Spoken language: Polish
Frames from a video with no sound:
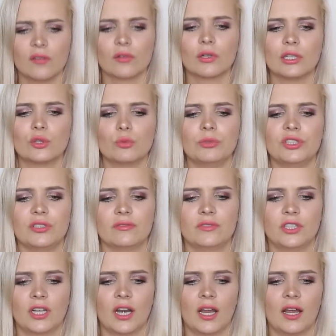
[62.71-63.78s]
W ogóle tu mi się
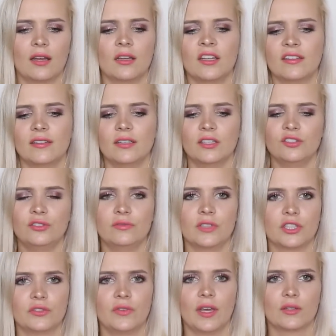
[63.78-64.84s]
wdziera y,
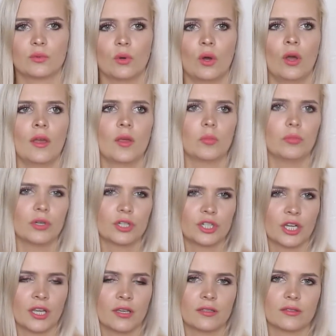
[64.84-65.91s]
dziwne światło, bo
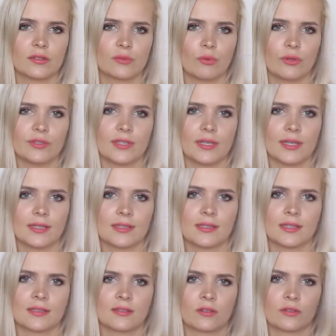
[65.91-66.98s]
jeszcze słońce jest
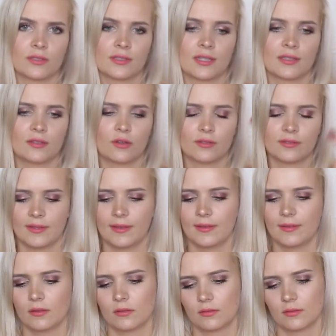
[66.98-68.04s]
zazdro
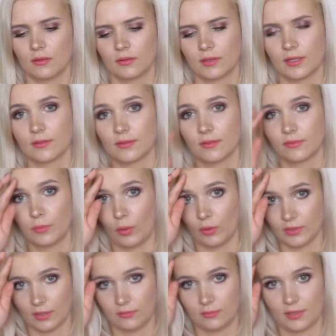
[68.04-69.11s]
zazdrosne o, o tego
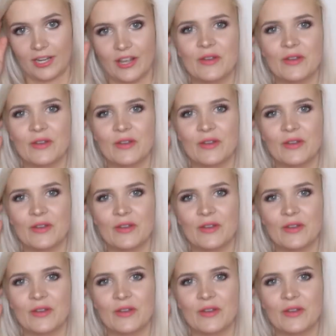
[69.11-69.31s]
softboxa, którego